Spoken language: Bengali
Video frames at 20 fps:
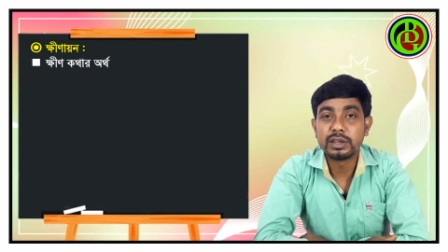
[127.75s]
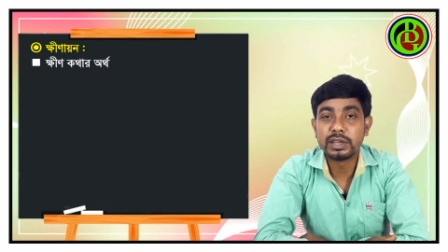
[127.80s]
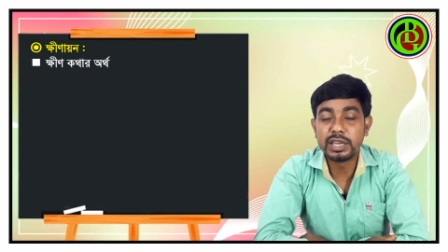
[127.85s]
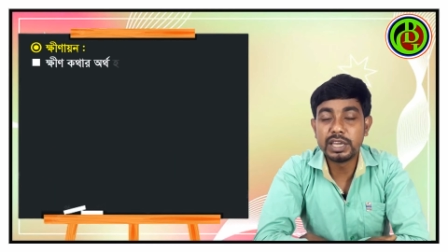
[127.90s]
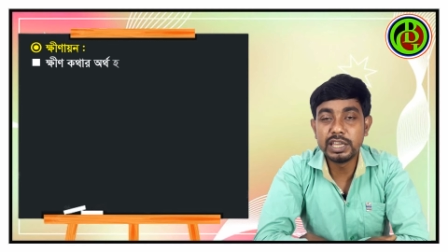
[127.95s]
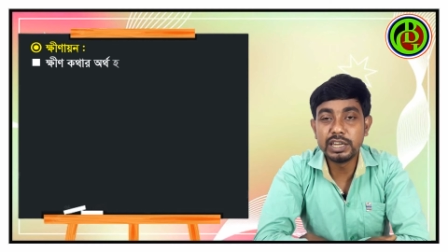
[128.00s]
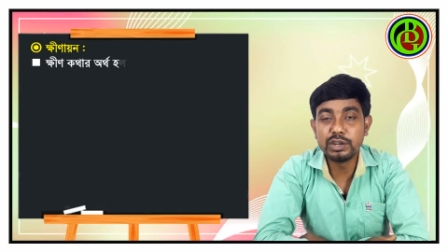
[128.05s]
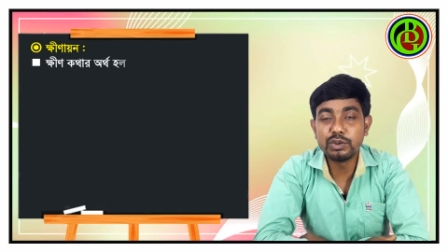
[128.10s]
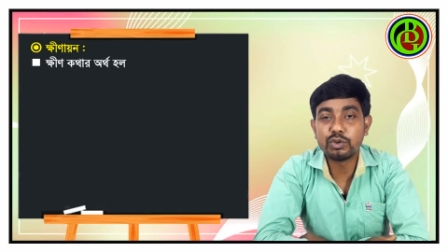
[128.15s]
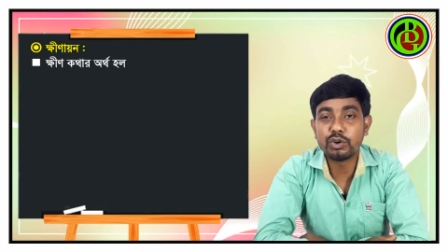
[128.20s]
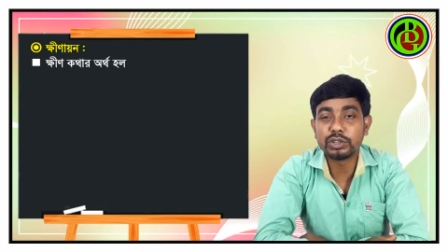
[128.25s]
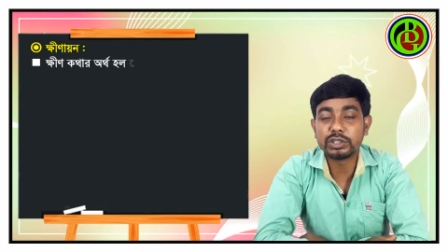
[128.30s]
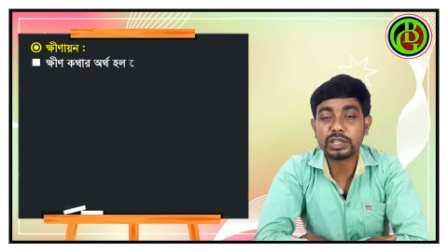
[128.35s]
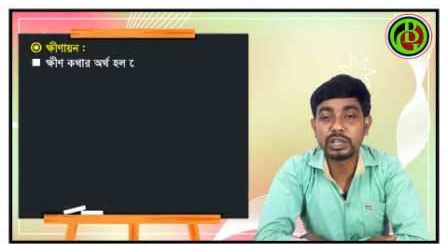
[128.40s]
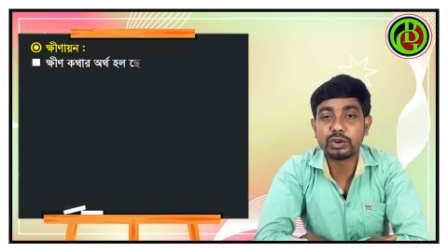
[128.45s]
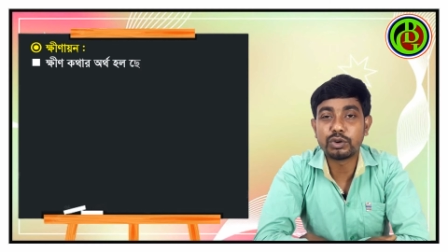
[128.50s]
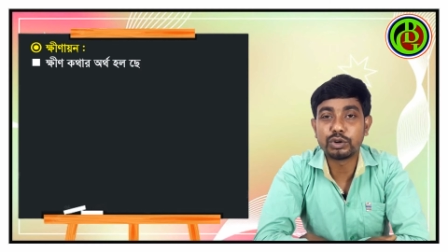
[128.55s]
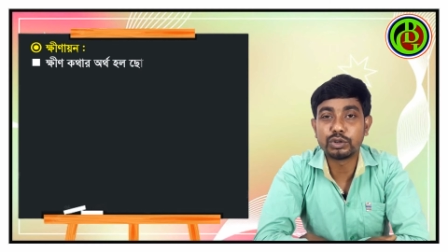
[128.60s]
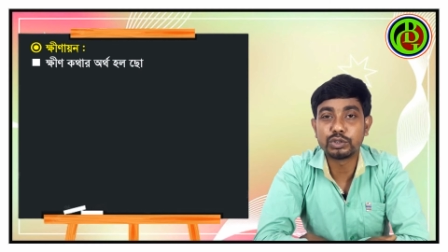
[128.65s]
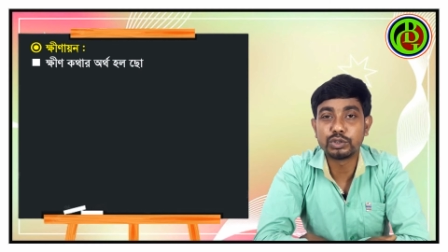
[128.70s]
ক্ষীণ
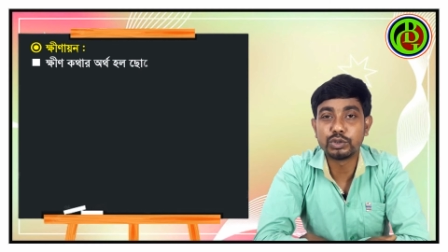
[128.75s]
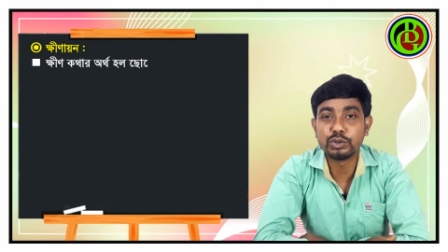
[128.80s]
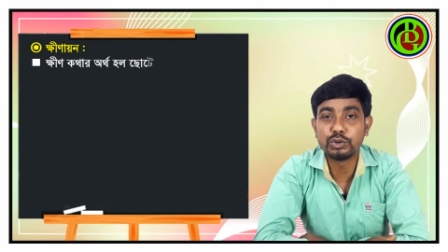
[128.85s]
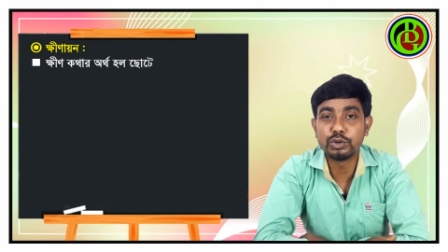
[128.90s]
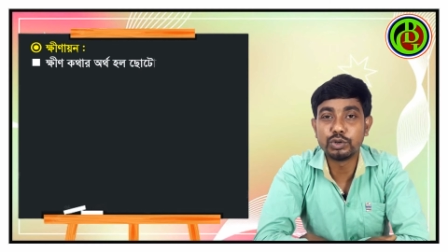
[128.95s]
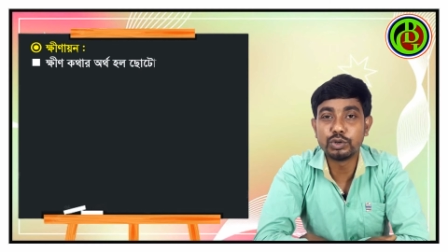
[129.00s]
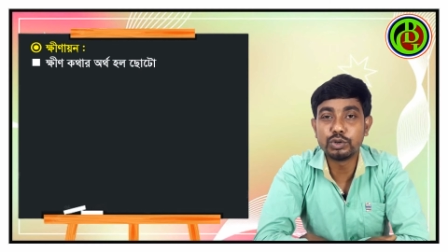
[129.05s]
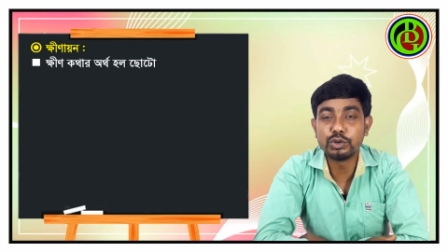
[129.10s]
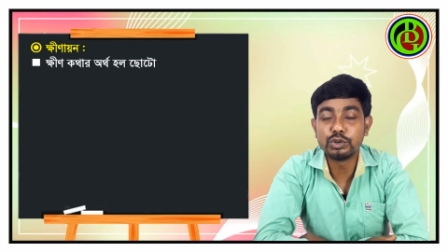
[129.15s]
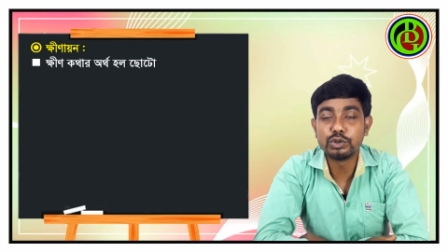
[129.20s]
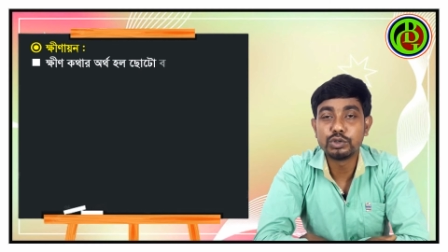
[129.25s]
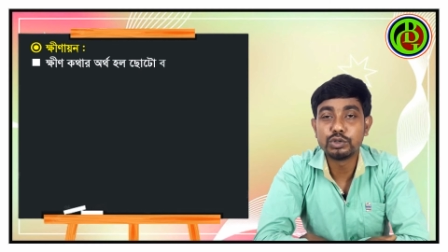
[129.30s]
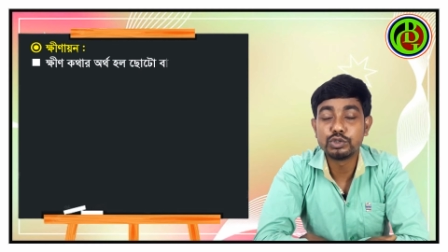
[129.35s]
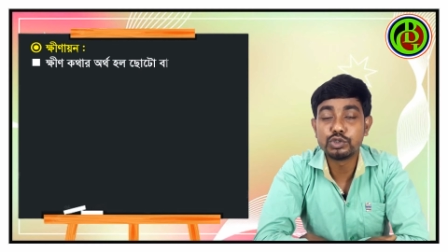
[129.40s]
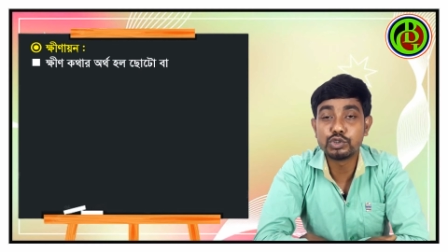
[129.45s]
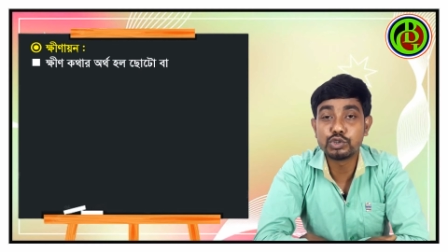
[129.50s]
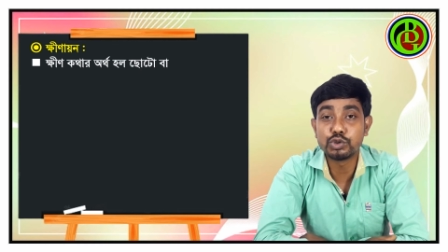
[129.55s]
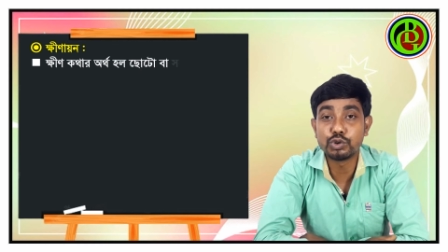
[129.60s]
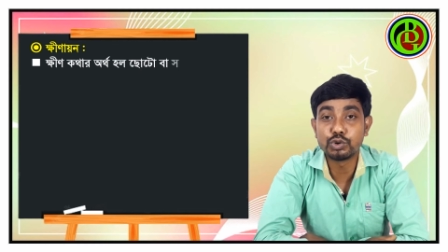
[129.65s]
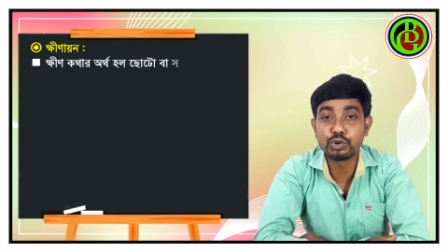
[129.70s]
কথার অর্থ হল
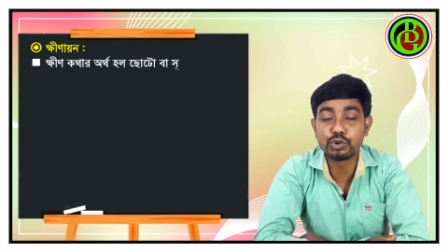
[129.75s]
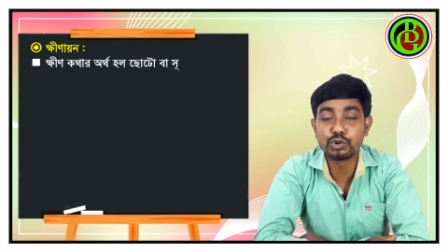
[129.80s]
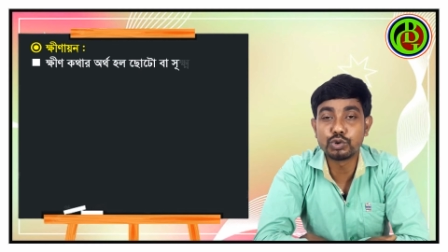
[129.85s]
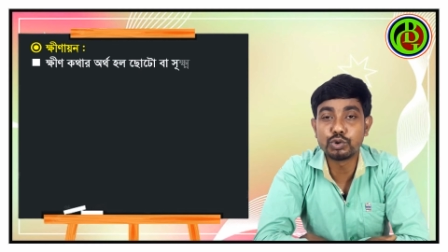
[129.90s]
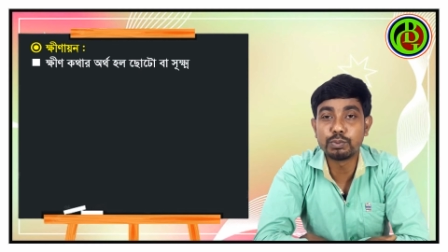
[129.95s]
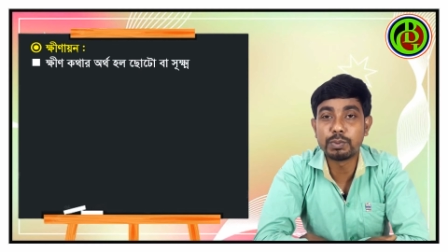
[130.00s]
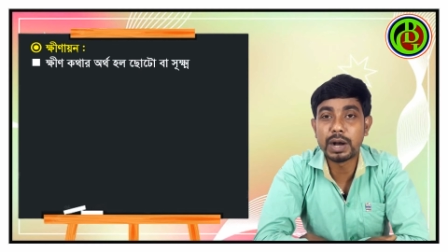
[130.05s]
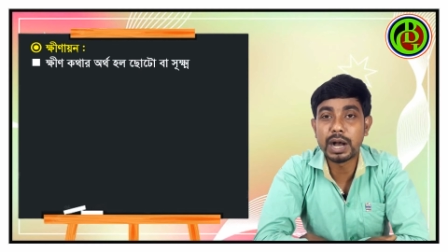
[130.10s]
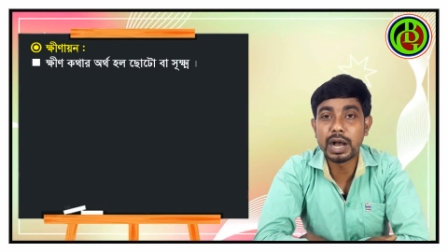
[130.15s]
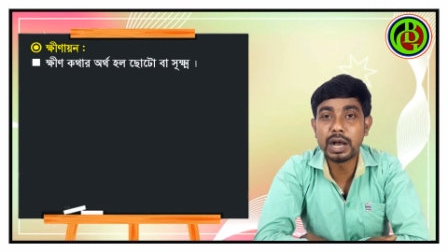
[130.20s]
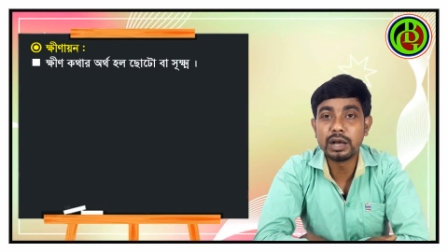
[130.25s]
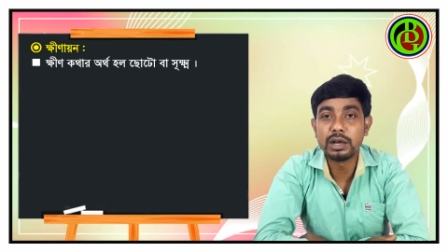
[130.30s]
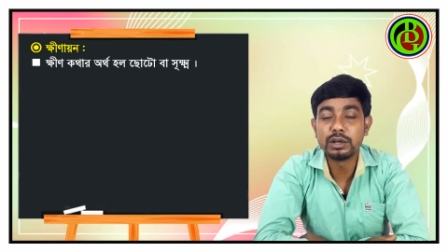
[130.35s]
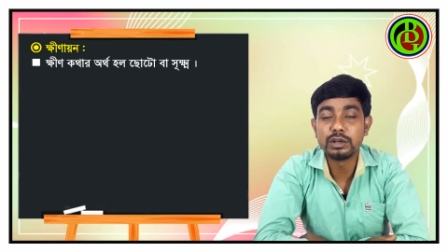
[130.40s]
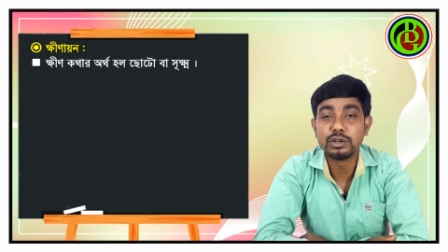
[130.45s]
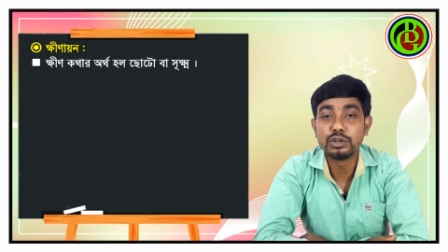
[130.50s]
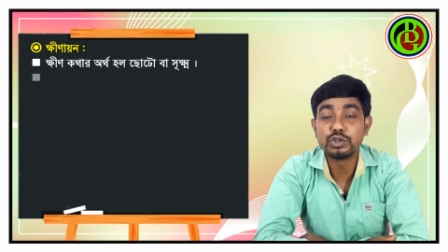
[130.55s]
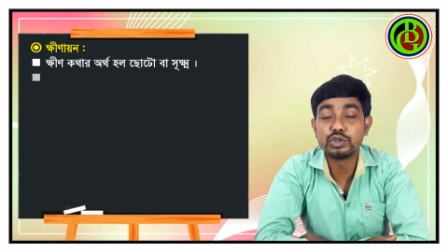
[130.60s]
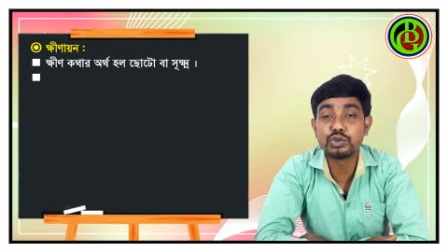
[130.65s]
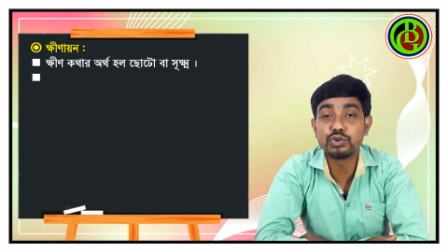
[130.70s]
ছোট বা
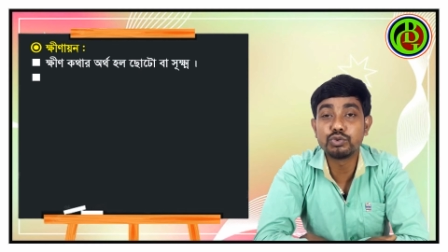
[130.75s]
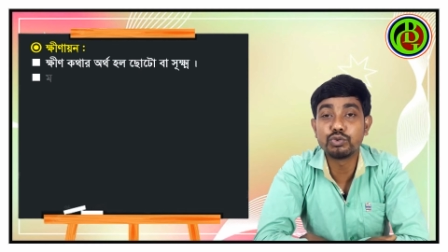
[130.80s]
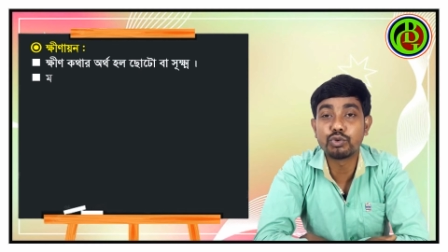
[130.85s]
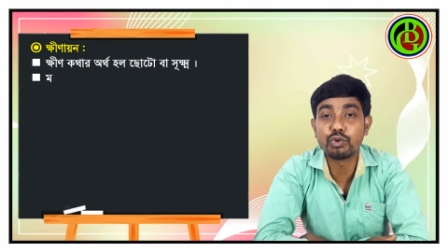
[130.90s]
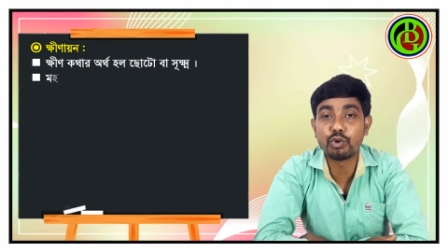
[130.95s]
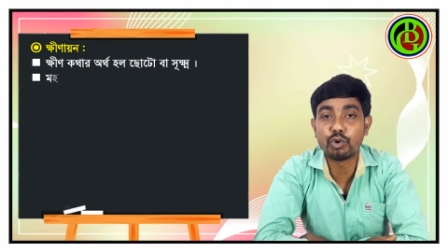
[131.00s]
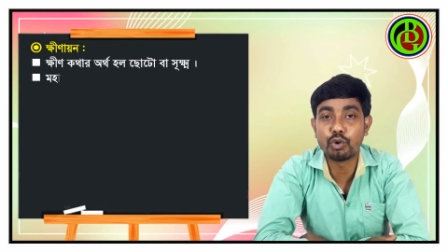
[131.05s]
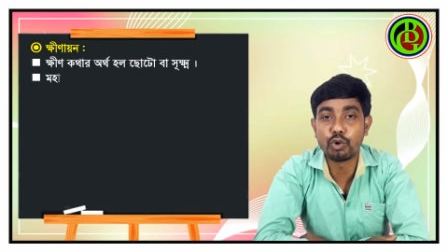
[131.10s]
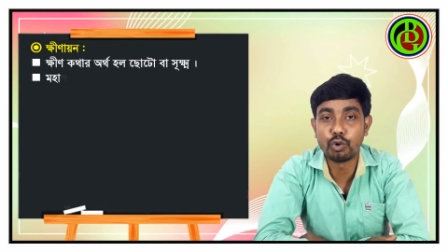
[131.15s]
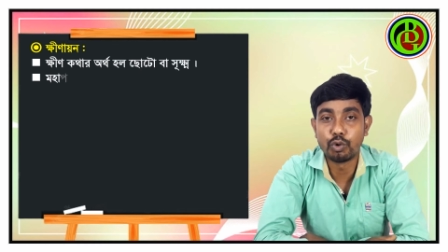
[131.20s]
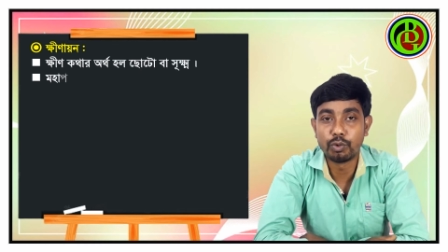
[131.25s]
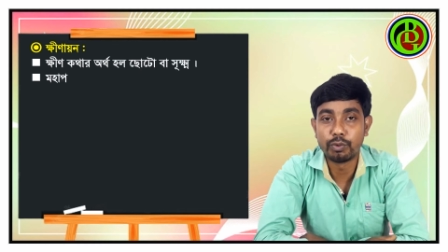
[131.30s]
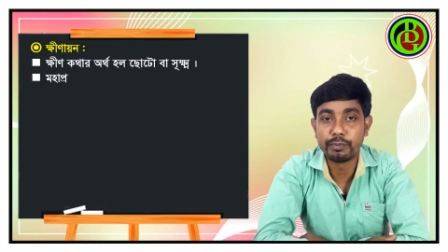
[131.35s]
সূক্ষ্ম